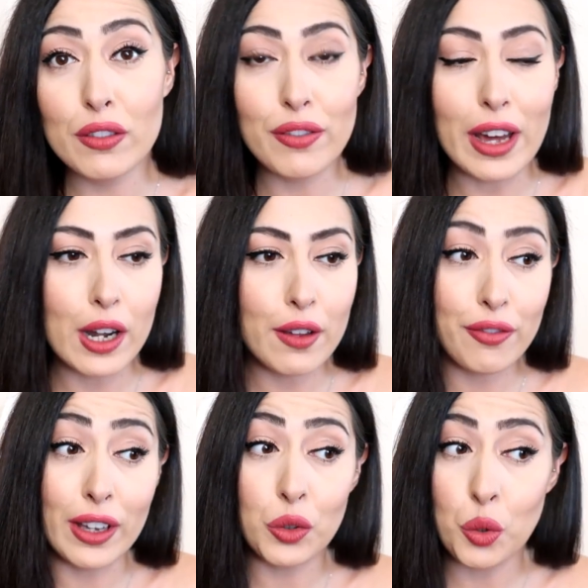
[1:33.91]
fare
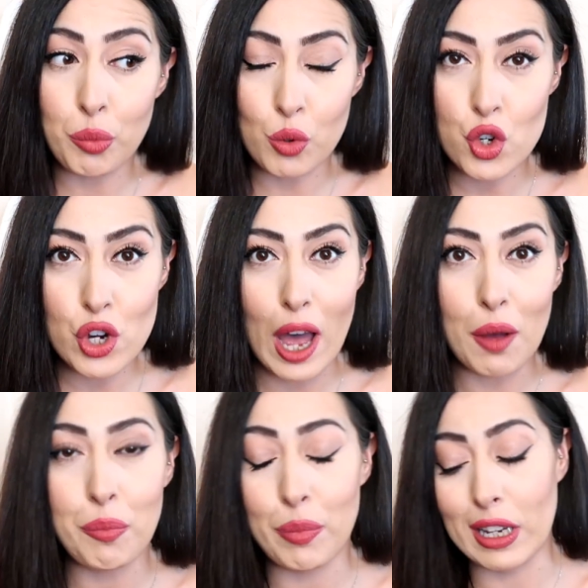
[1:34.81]
l'effetto push
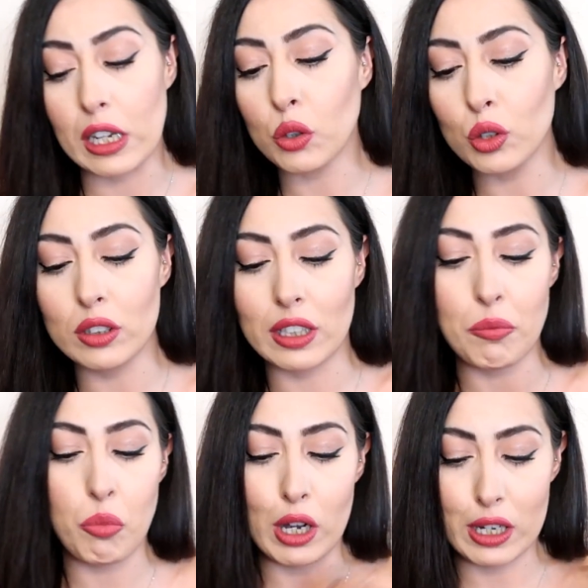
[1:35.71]
up e al
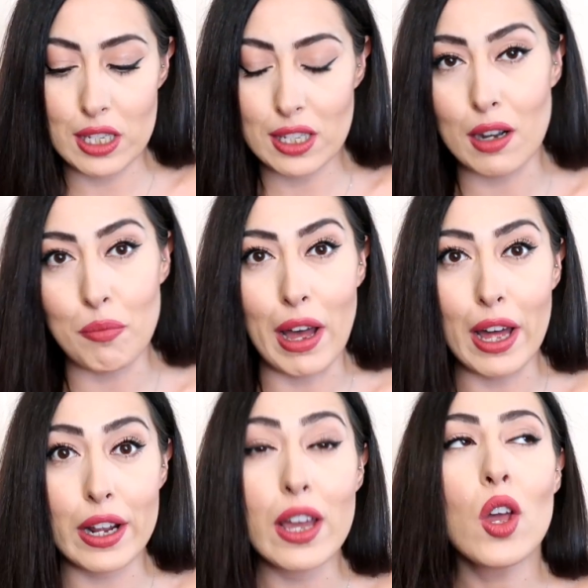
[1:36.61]
contempo anche a
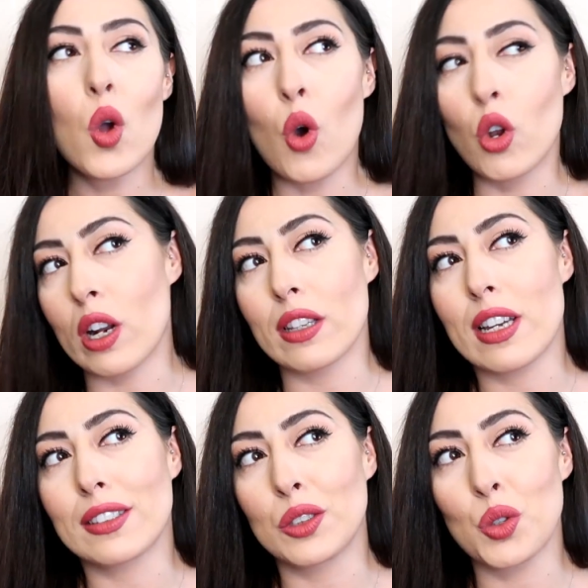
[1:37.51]
schermare qualora
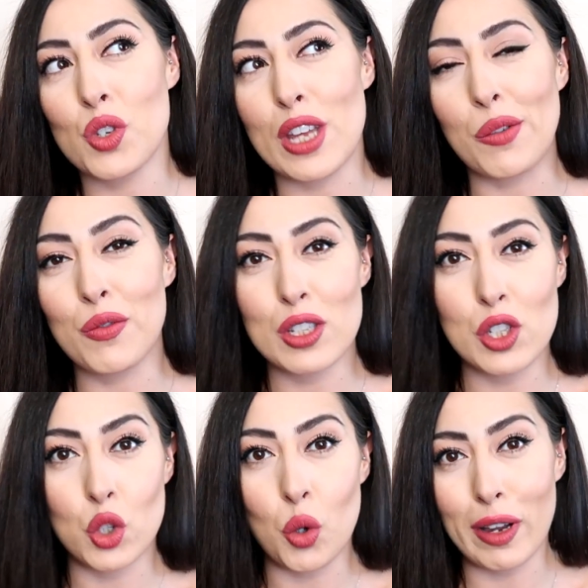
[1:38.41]
andiate a indossare un
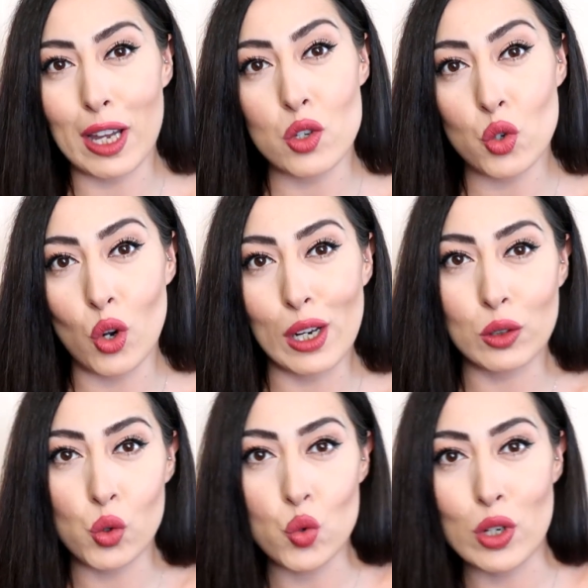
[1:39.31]
vestito magari
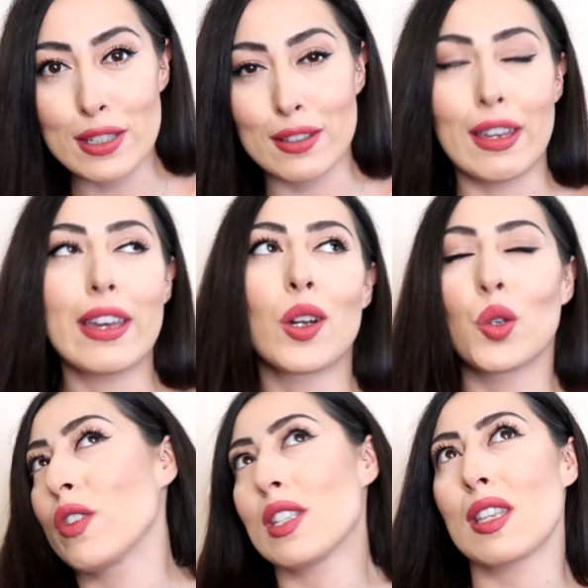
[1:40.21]
scollato sulla schiena
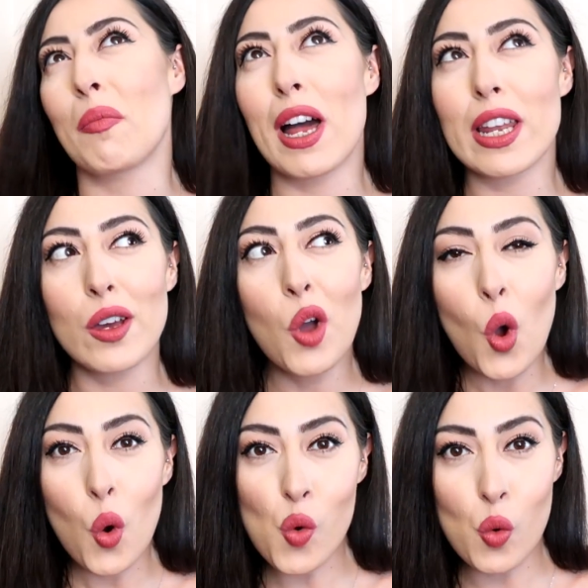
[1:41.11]
dove sta male
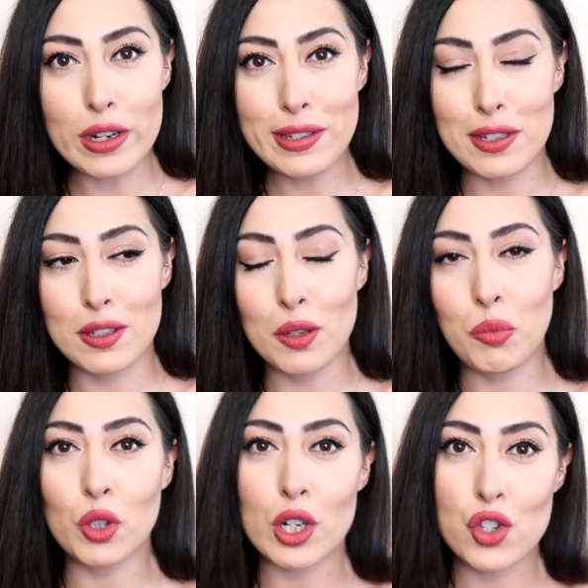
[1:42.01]
un qualsiasi
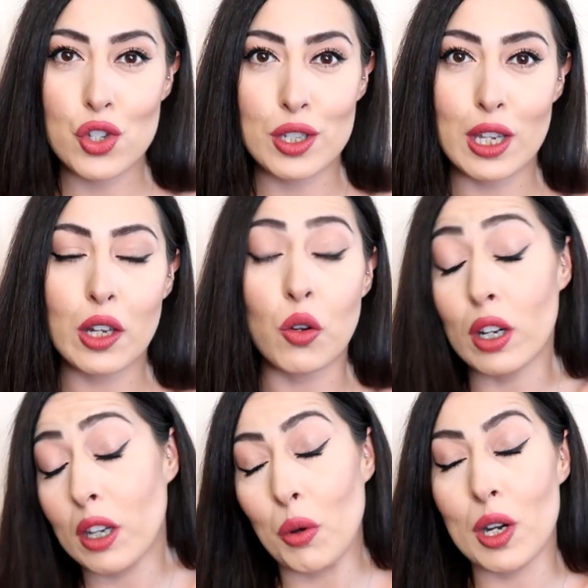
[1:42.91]
tipo di reggiseno
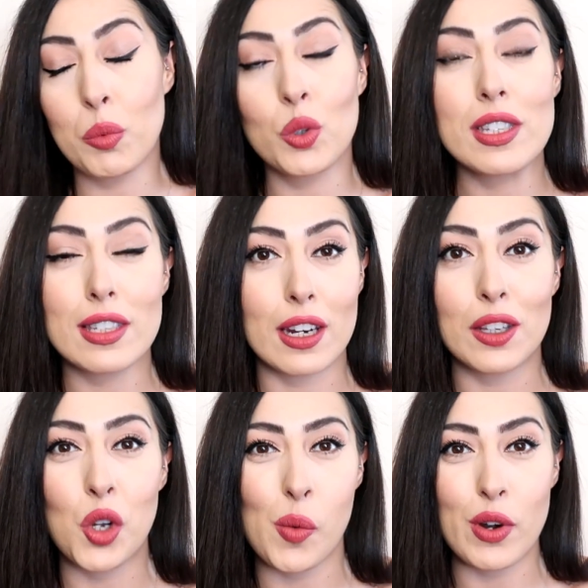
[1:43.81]
anche quelli più
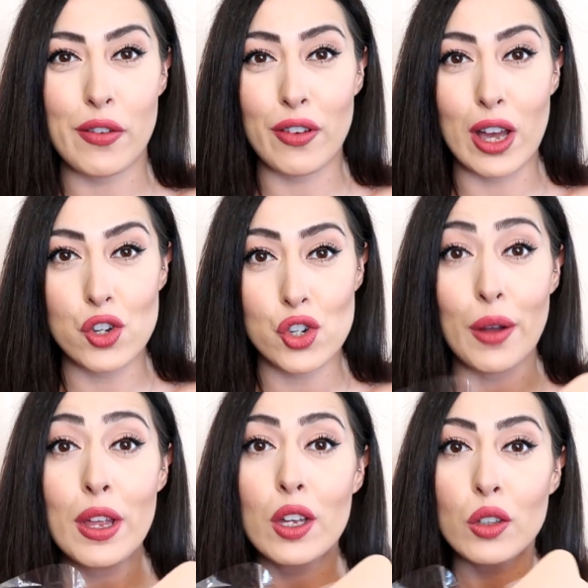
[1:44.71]
discreti come una
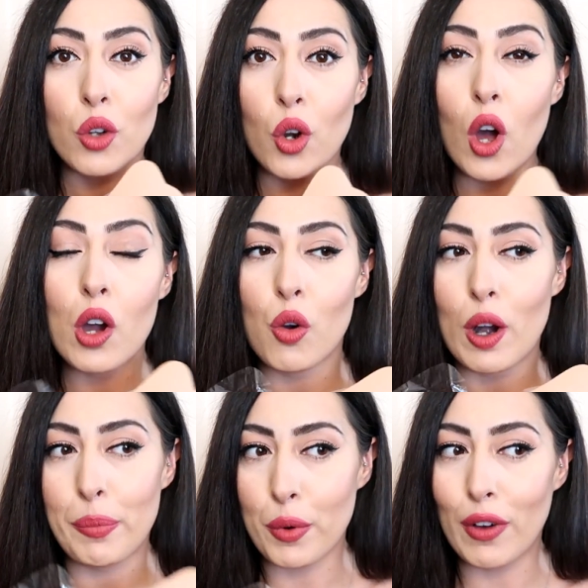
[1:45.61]
fascia non l'ho
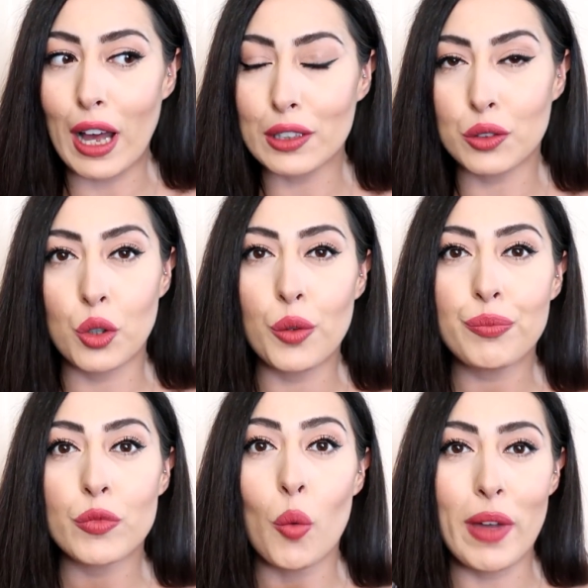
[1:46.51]
ancora provato
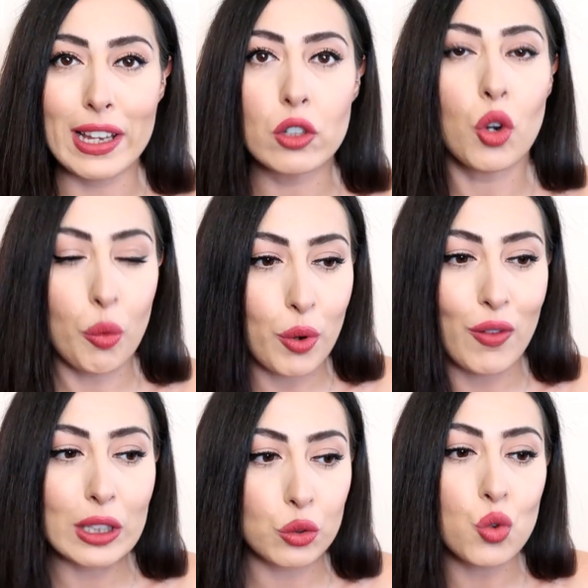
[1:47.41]
o meglio l'ho
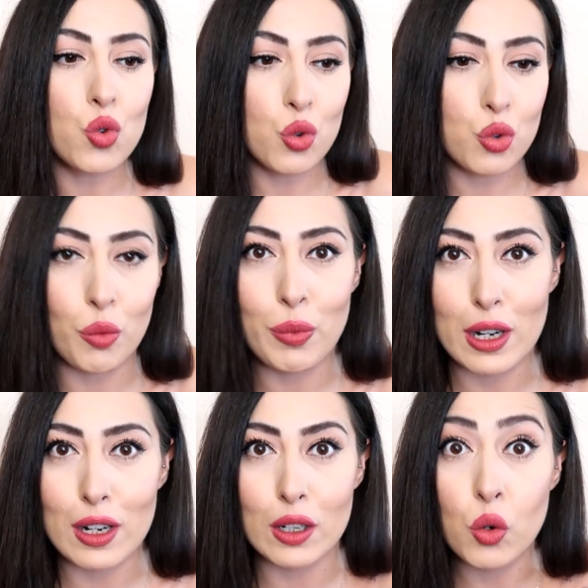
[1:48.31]
provato giusto
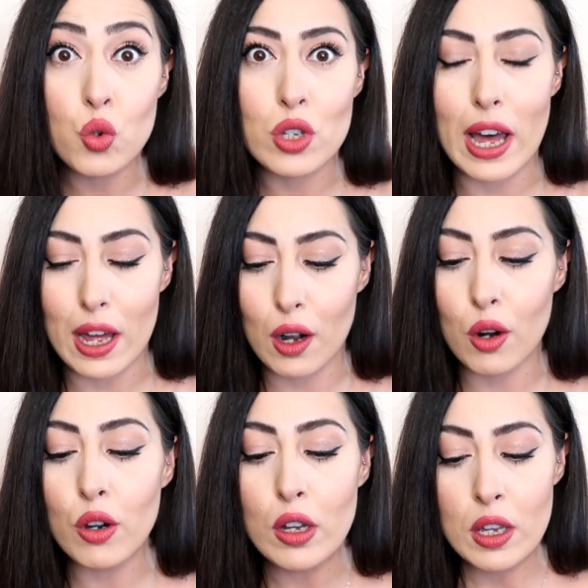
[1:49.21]
per
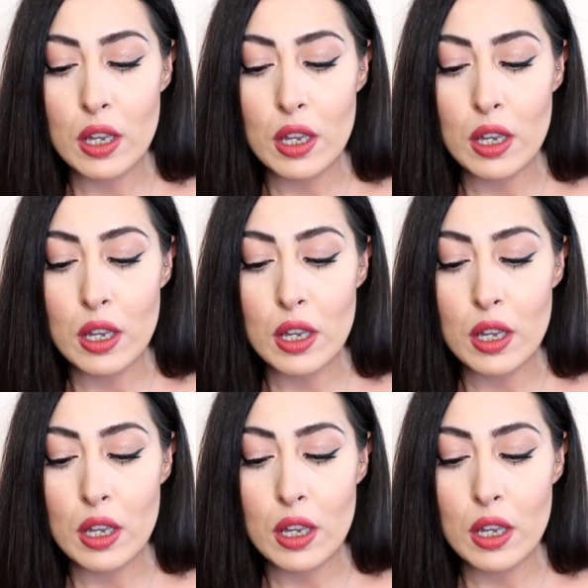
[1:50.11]
usarlo